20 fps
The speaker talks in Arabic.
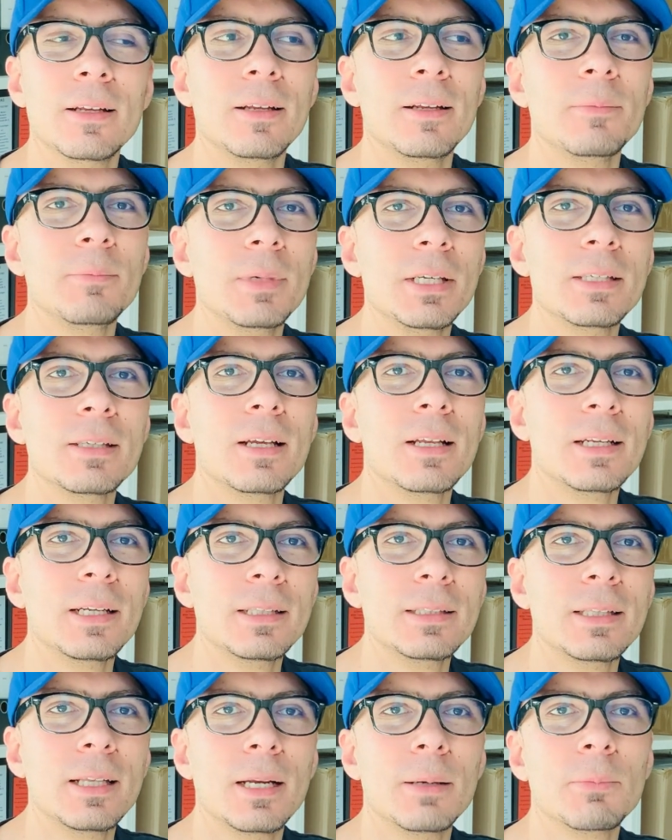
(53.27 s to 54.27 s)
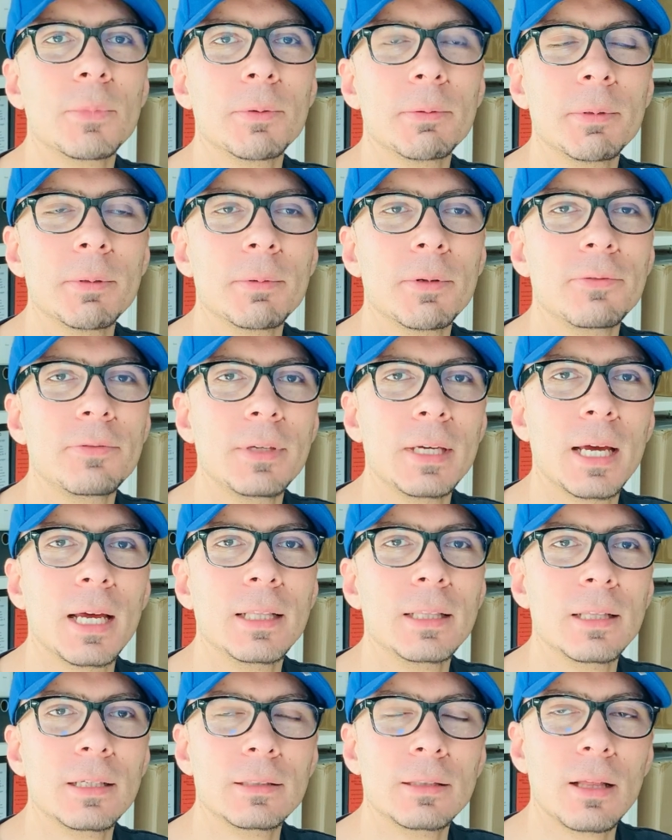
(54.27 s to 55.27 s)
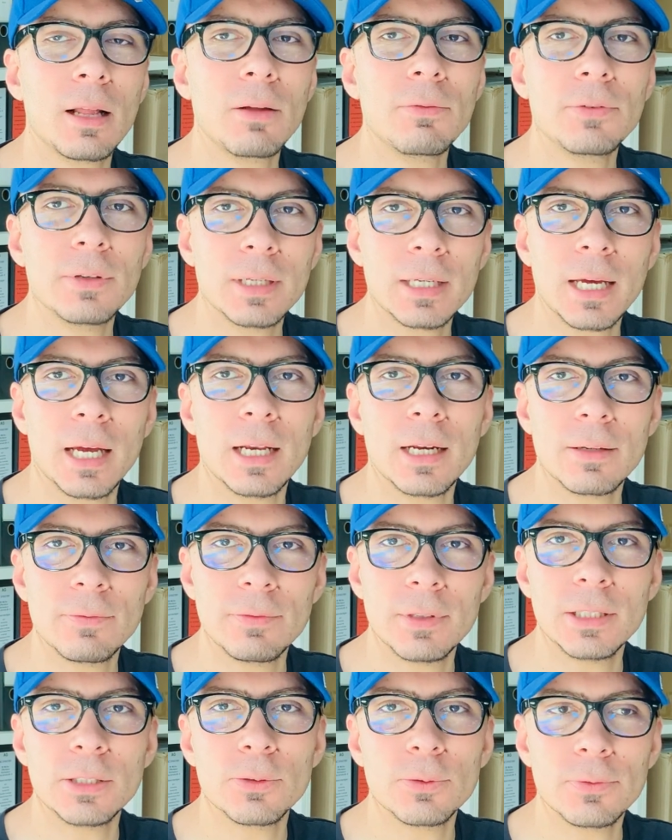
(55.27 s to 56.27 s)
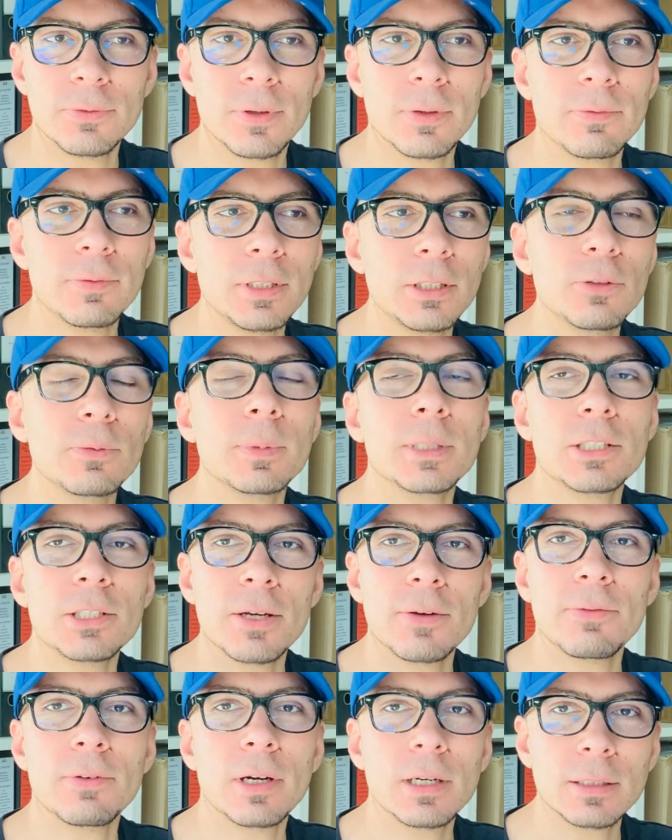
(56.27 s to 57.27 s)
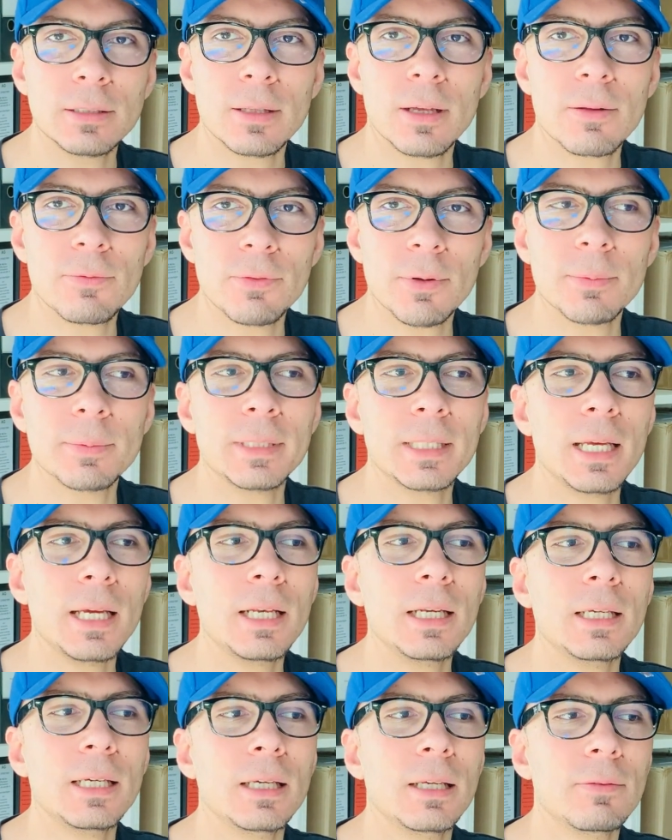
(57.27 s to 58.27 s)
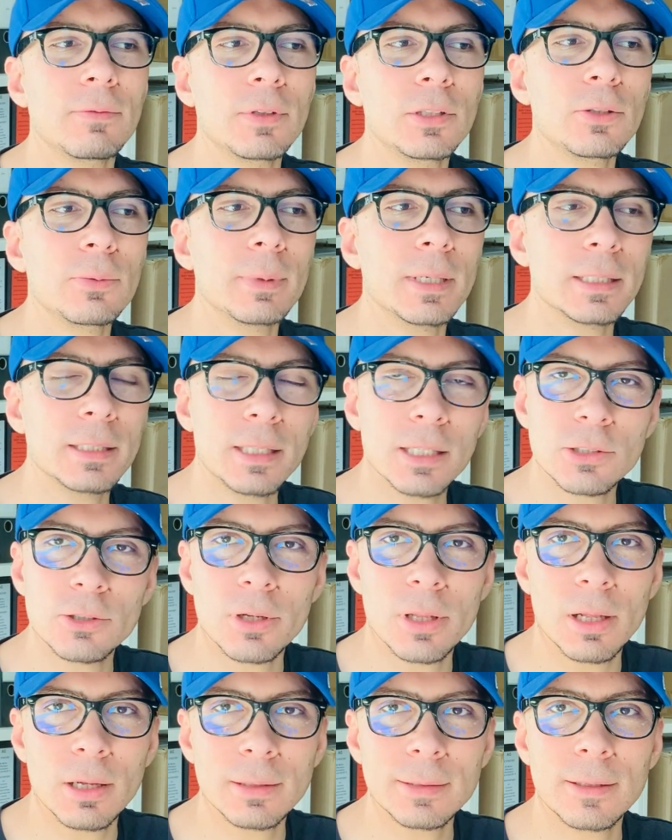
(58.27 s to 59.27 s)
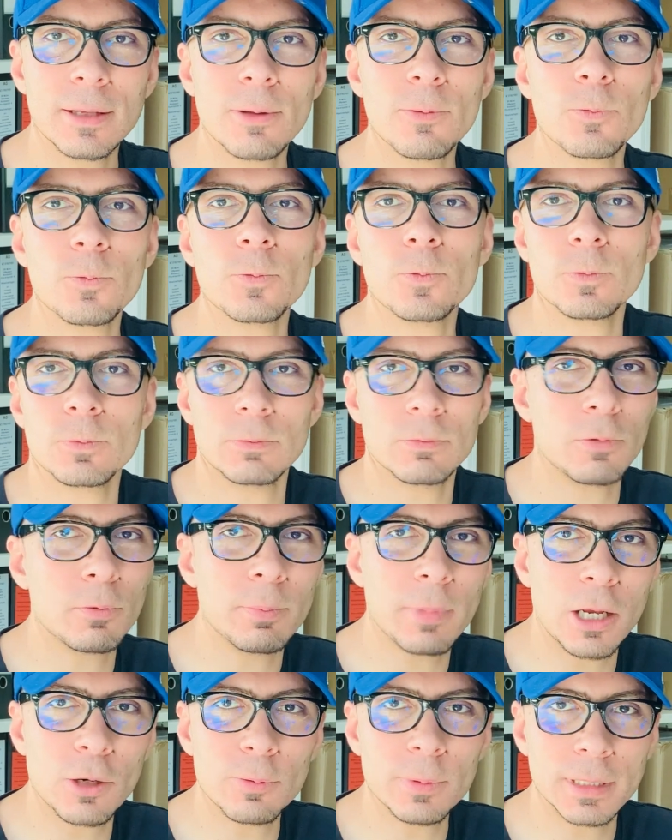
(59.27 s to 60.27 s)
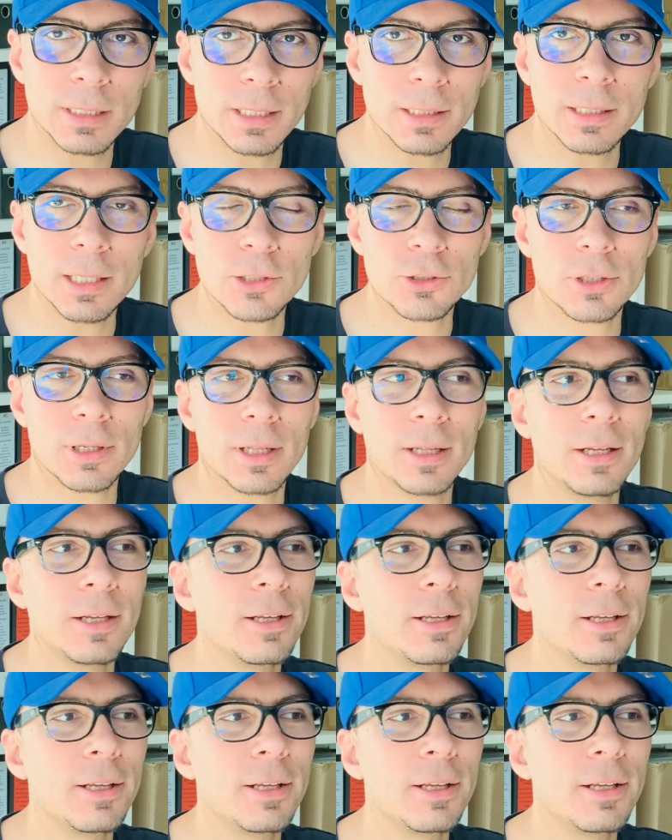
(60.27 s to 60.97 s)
الميزه ان انت لما بيبقى في عندك ترافيك على الفيديو فالفيديو بيتشاف اكتر فبالتالي الفيديو بينتشر اكتر والمعلومه تنتشر